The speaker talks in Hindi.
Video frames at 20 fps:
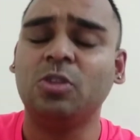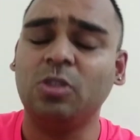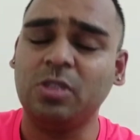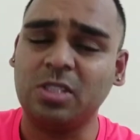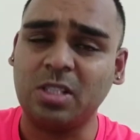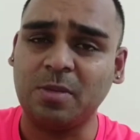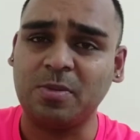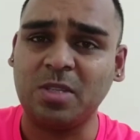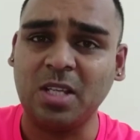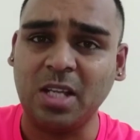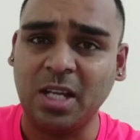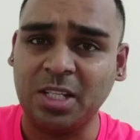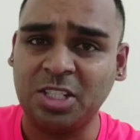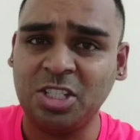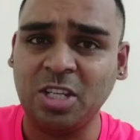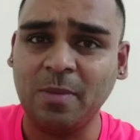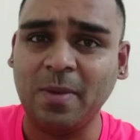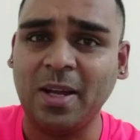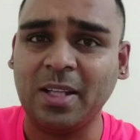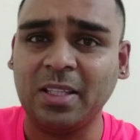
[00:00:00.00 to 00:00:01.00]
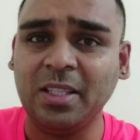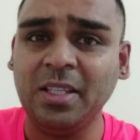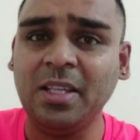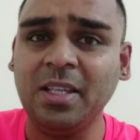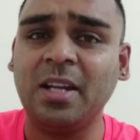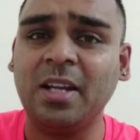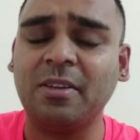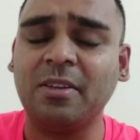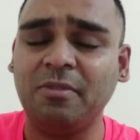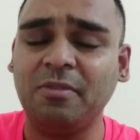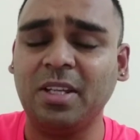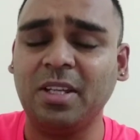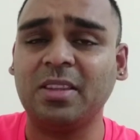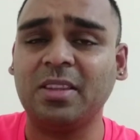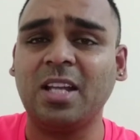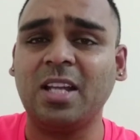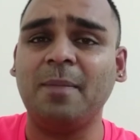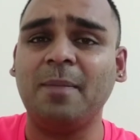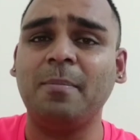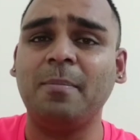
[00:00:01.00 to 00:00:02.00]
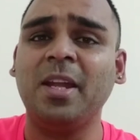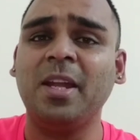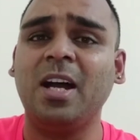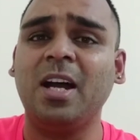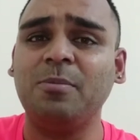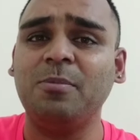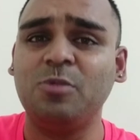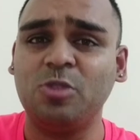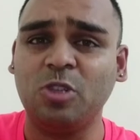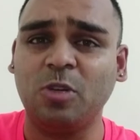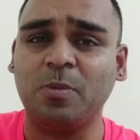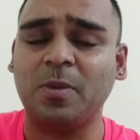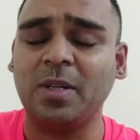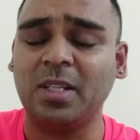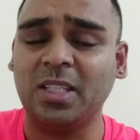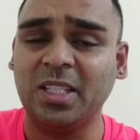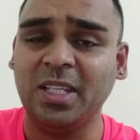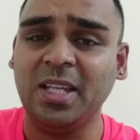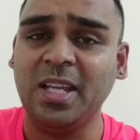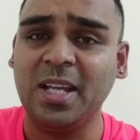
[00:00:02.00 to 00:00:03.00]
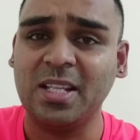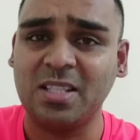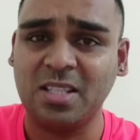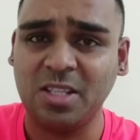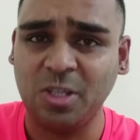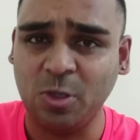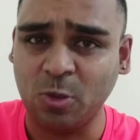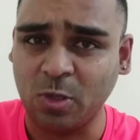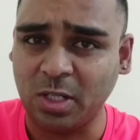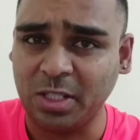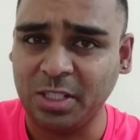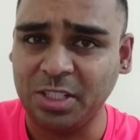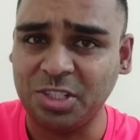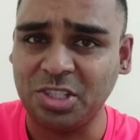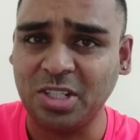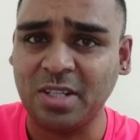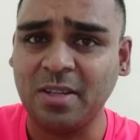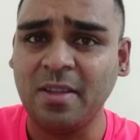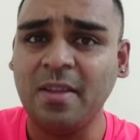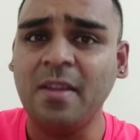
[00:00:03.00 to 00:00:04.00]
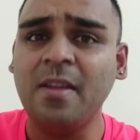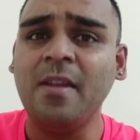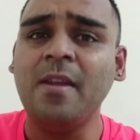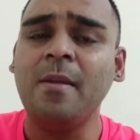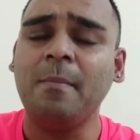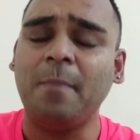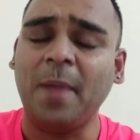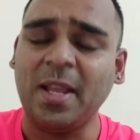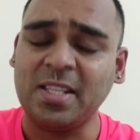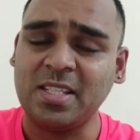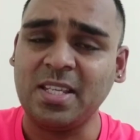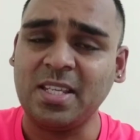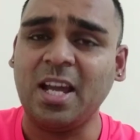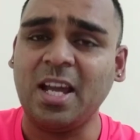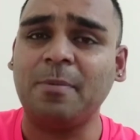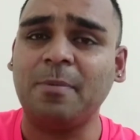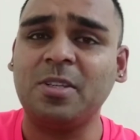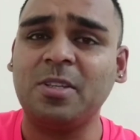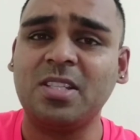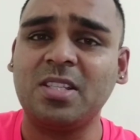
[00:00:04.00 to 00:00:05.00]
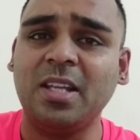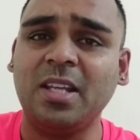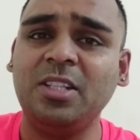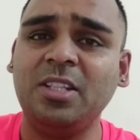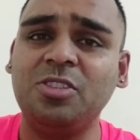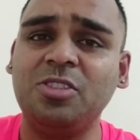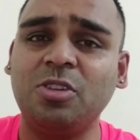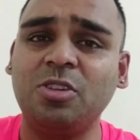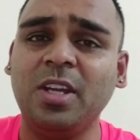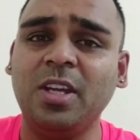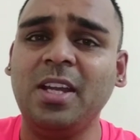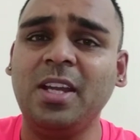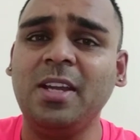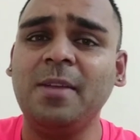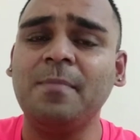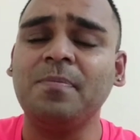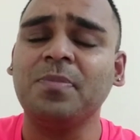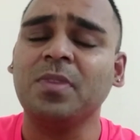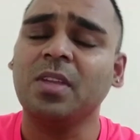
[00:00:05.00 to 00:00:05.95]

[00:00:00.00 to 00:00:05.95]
तो ये सबसे अच्छी बात है अगर वियतनाम में आप जॉब करते हैं एज ए योगा टीचर पैसे आपकी सैलरी जो है